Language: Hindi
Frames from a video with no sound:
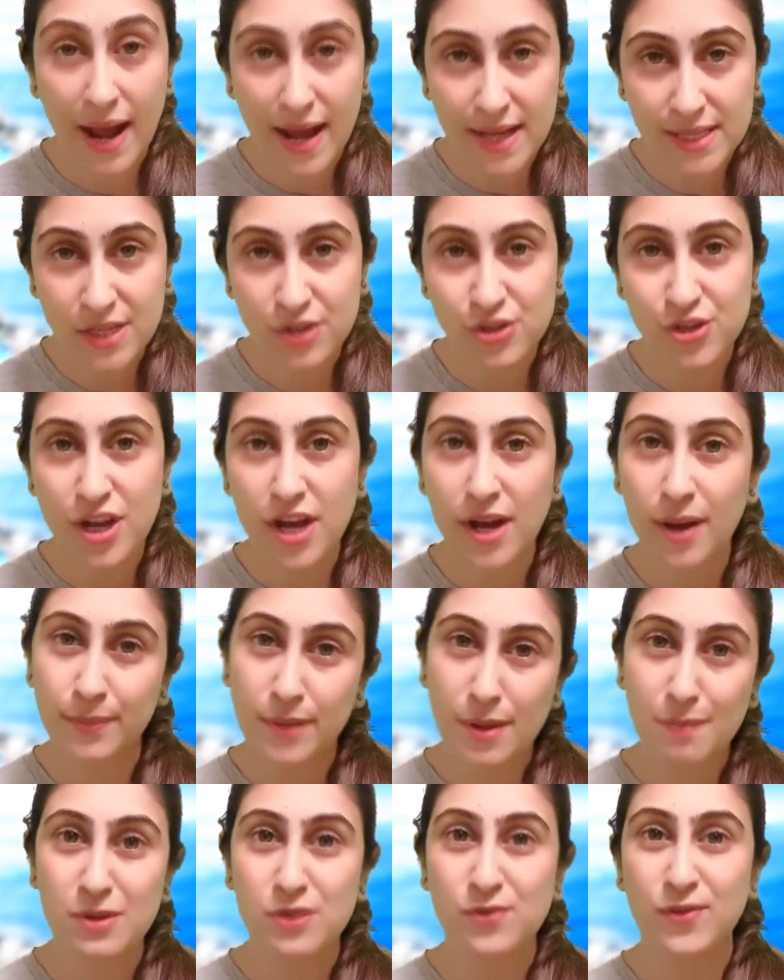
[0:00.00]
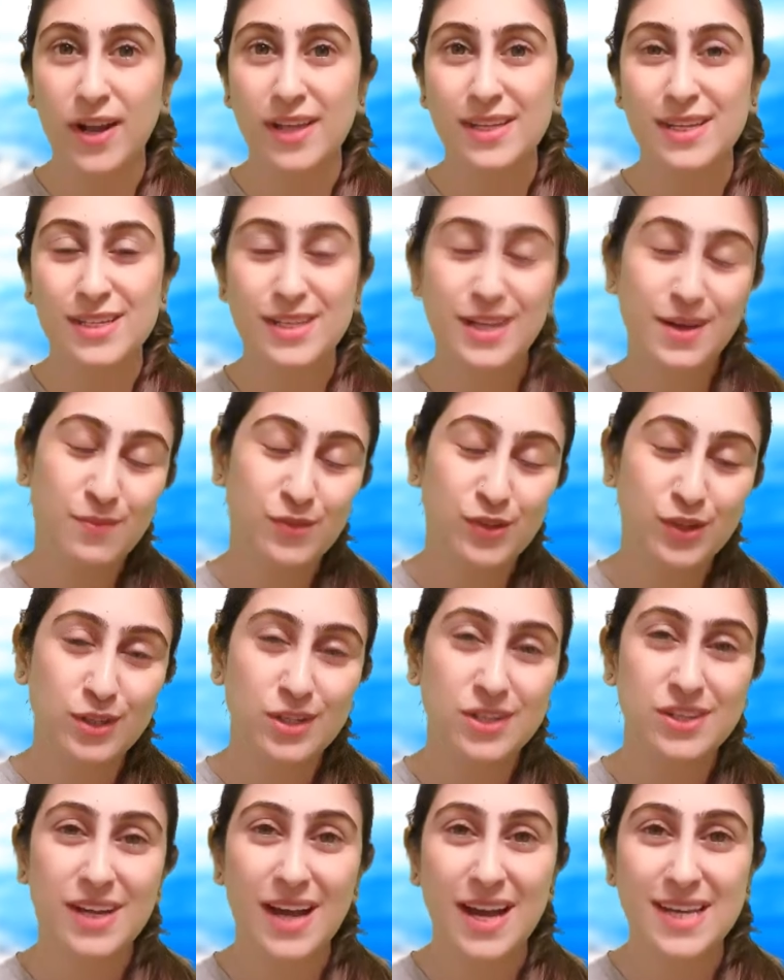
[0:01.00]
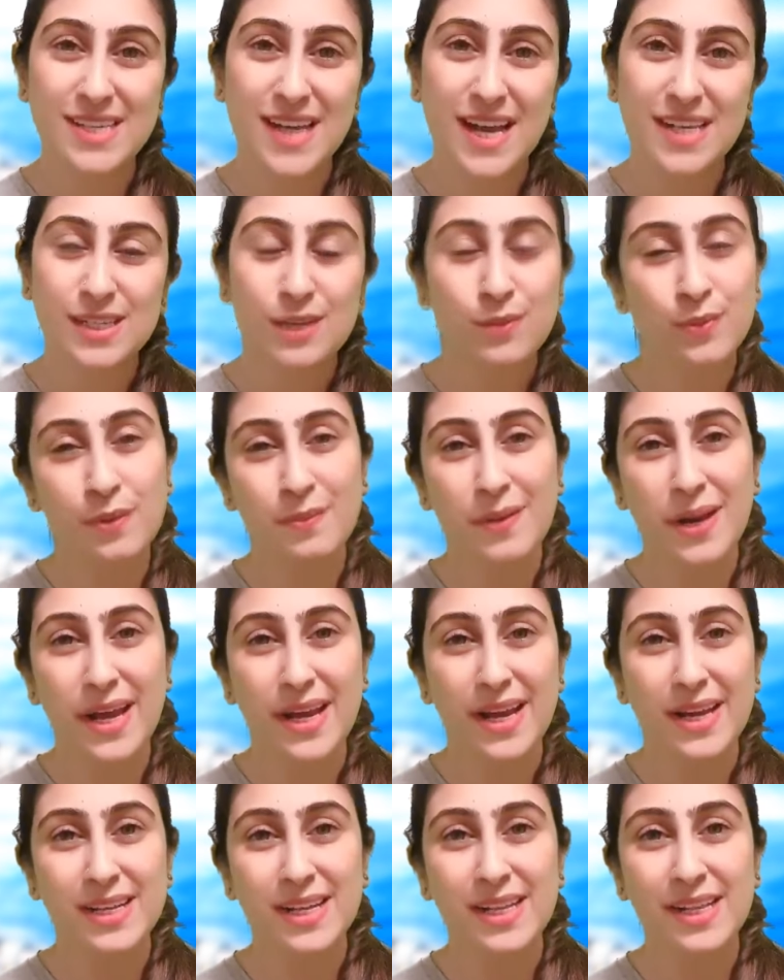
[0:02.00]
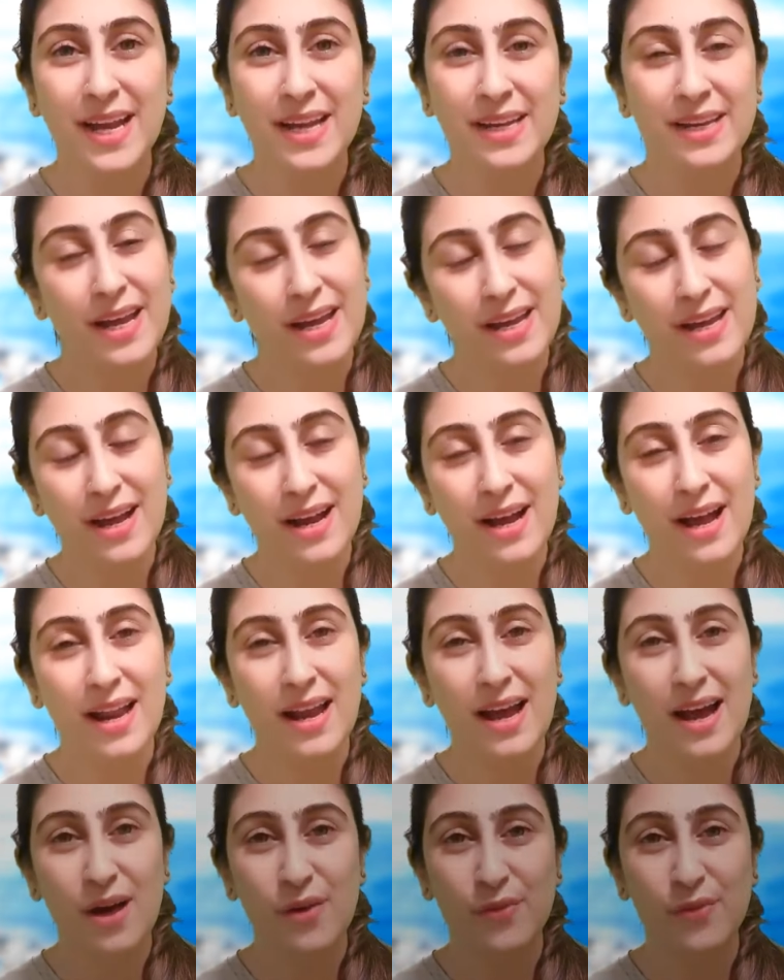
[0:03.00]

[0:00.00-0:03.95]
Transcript: राय दीजिए अपना मशवरा दीजिए मुझे दीजिएगा इजाज़त फिर मिलेंगे टिल दैन टेक केयर अल्लाह